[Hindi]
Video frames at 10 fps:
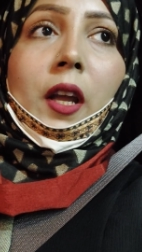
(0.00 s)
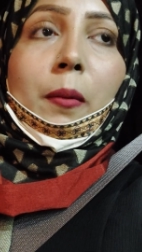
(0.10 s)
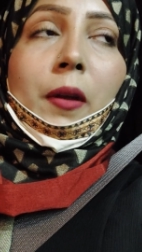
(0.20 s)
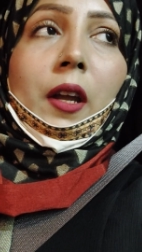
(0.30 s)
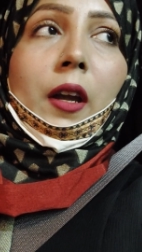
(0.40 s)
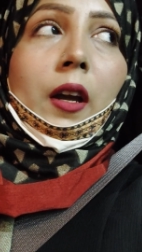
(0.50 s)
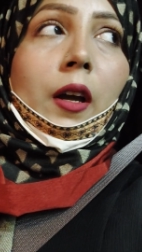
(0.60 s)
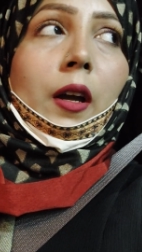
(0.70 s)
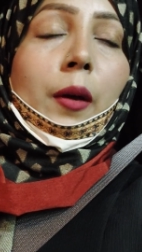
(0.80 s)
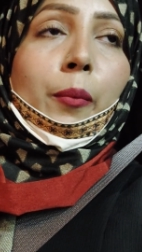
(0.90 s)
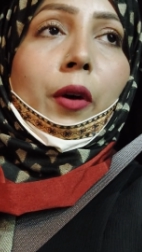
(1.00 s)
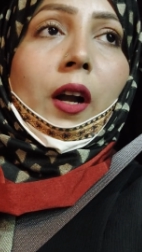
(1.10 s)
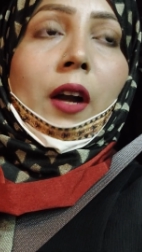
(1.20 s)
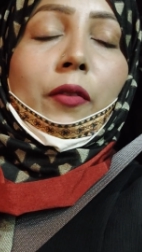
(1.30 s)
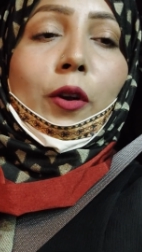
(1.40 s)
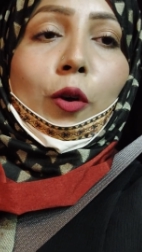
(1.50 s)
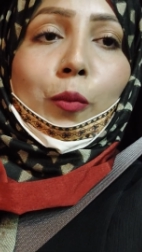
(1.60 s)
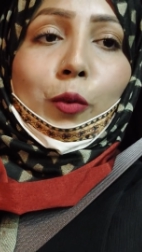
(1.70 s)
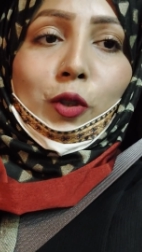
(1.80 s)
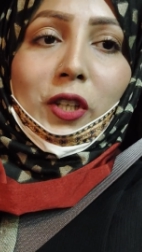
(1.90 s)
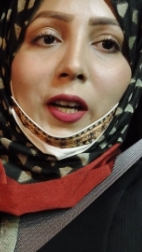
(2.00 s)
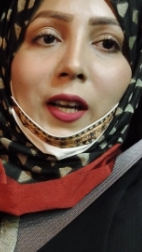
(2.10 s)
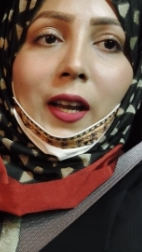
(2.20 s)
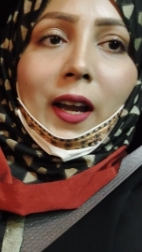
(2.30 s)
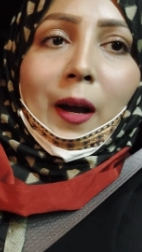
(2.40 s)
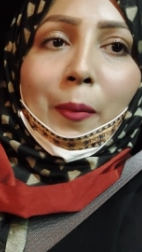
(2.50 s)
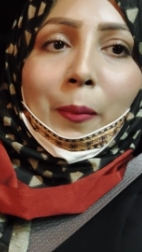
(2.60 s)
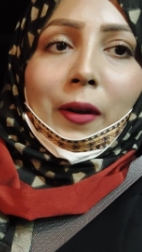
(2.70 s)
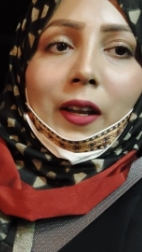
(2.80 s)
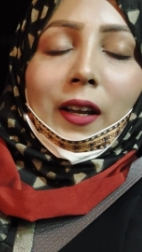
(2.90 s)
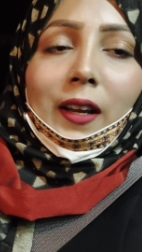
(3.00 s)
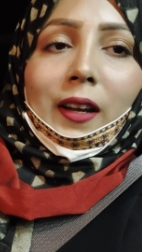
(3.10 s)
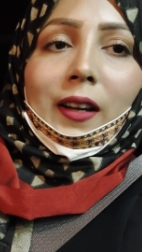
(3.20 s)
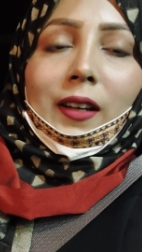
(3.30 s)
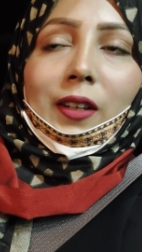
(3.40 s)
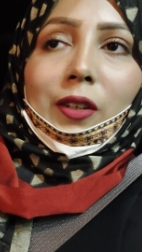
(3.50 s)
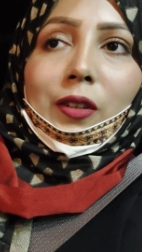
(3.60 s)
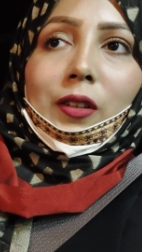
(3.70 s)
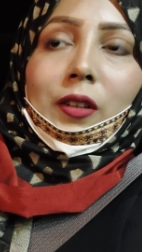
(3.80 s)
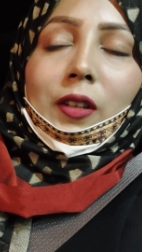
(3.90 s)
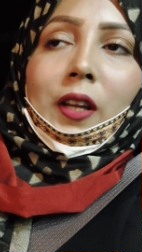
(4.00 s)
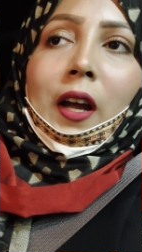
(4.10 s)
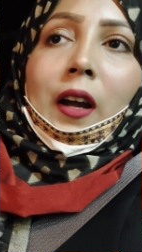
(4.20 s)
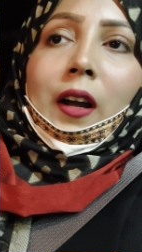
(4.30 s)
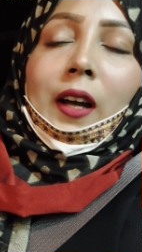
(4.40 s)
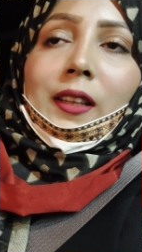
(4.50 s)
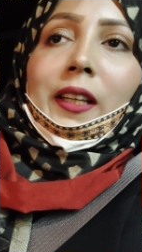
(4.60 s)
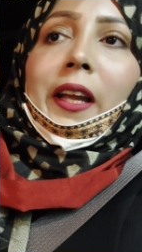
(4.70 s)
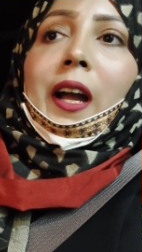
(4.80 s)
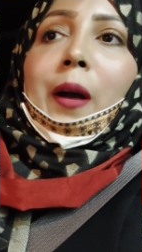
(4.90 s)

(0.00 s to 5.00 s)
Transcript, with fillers: में ये भी काफ़ी लोग पूछ रहे हैं कि आप अपनी आ, क्या खाती